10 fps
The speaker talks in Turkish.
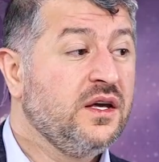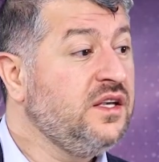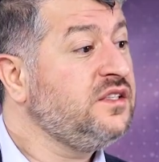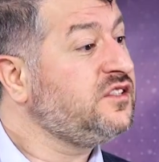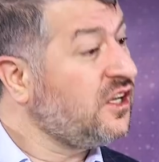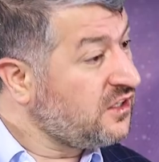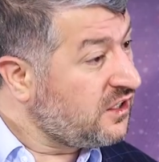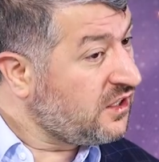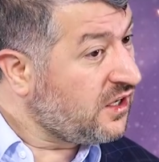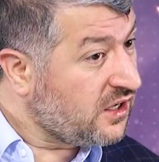
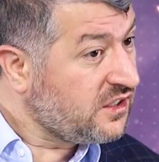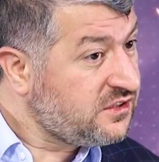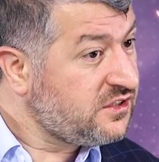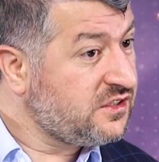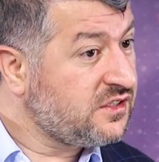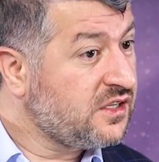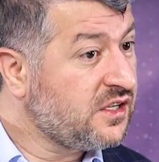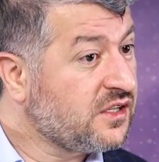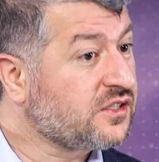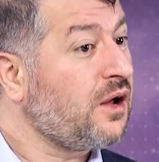İnsanlarla az
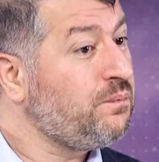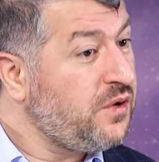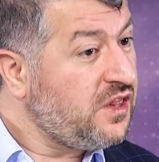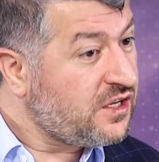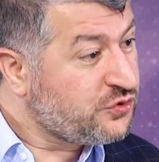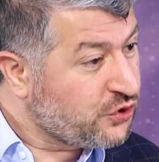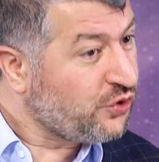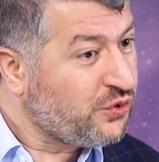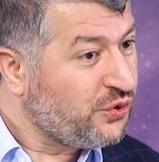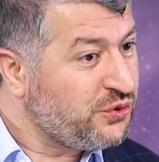Rabbinle
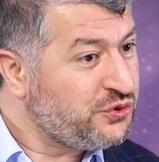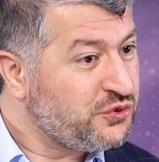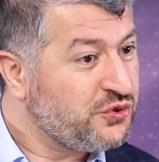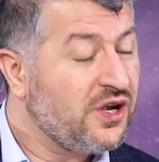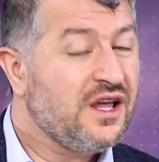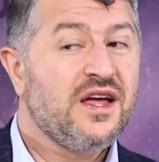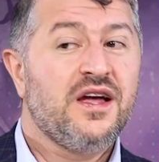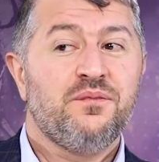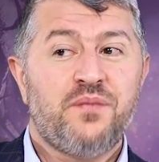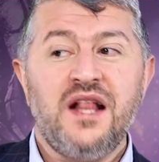çok konuş
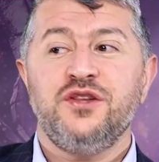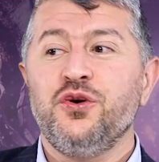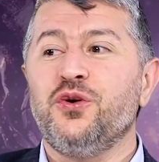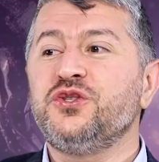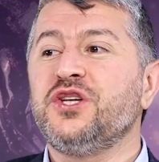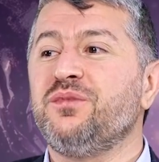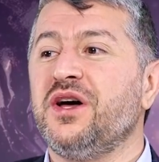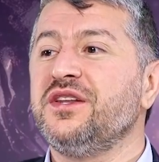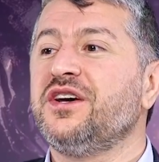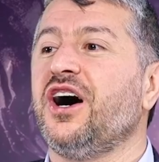belki o
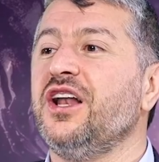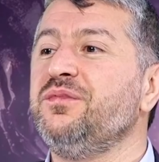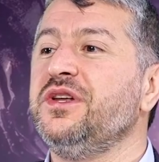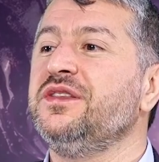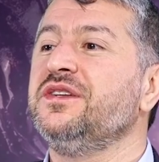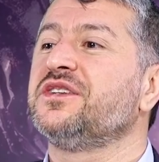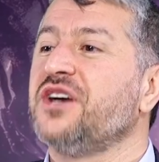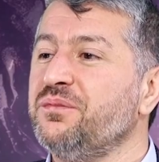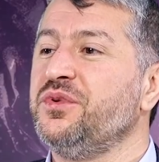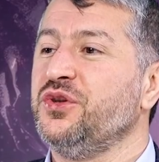zaman kalbin
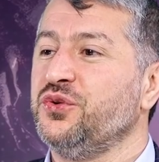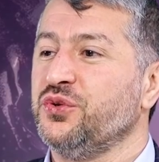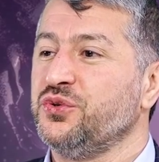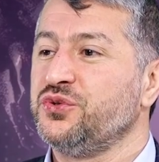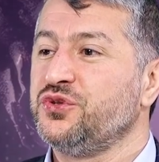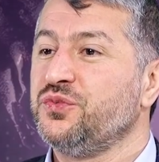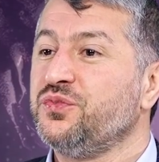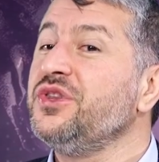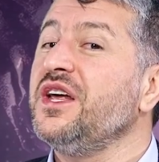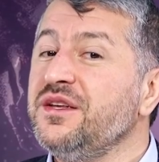Rabbini görür.
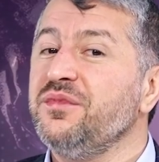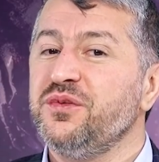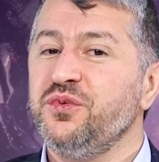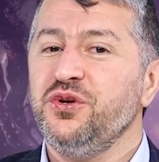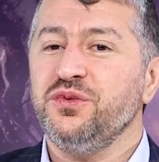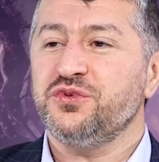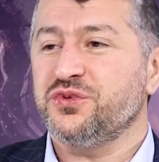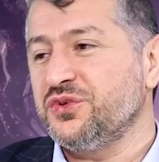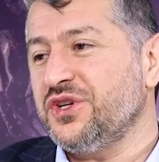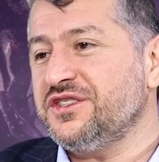Bu ne demek biliyor
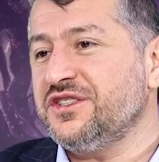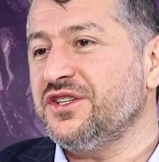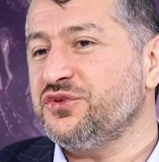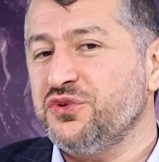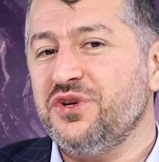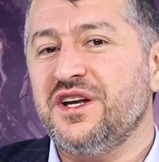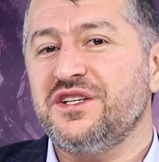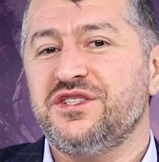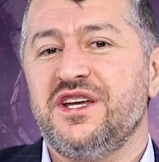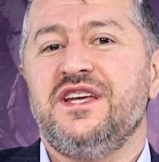musunuz? Aslında
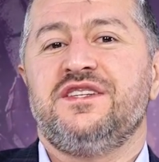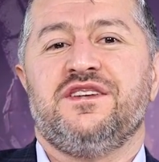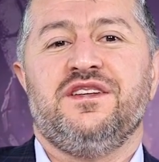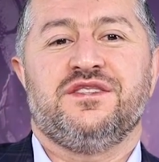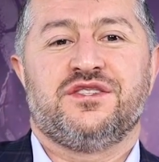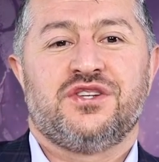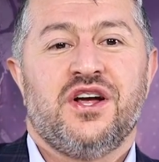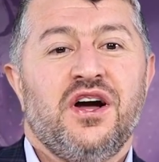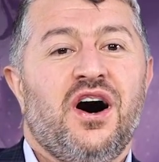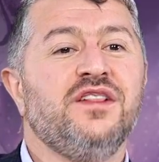söylenen şey ihsandır.
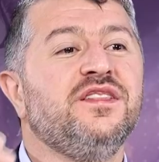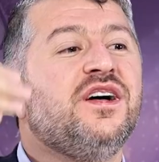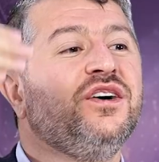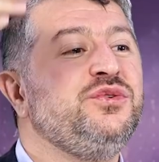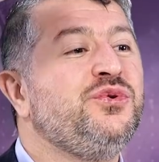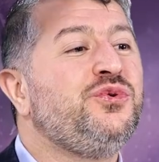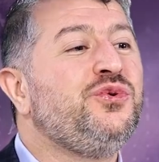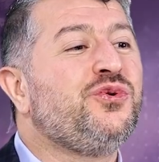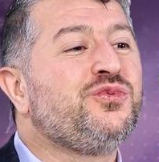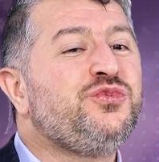Allah'ı
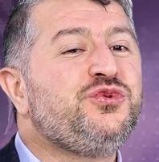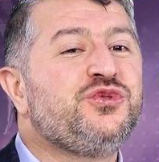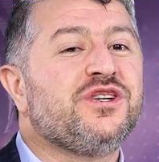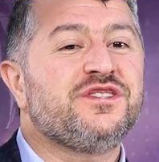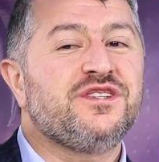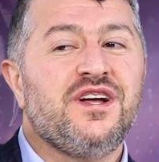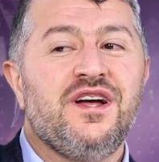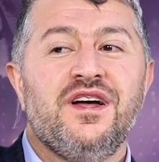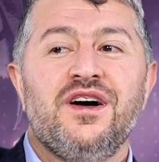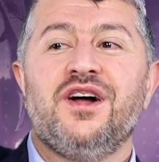
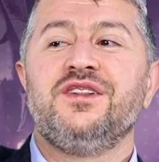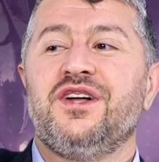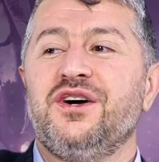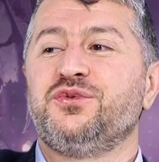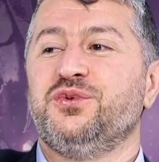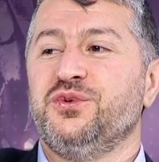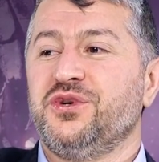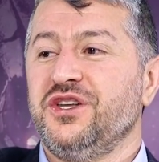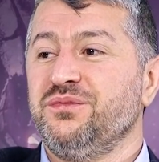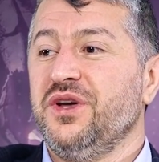görüyormuşçasına Allah'a
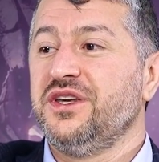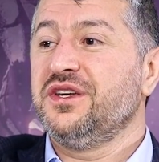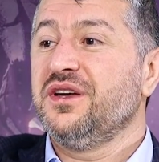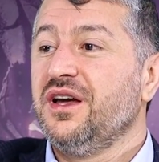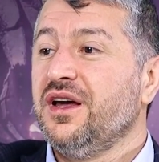kulluk etmek.